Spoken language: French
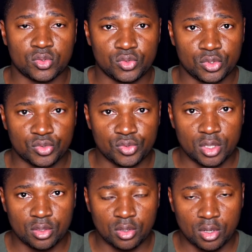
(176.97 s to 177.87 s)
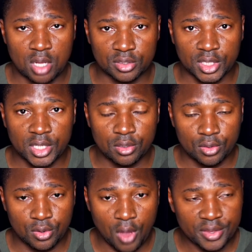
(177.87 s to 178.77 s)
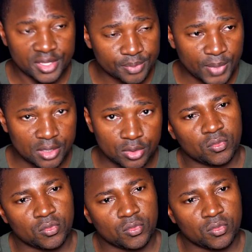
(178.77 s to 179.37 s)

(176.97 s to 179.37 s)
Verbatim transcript: où je suis euh, entré euh, en Espagne.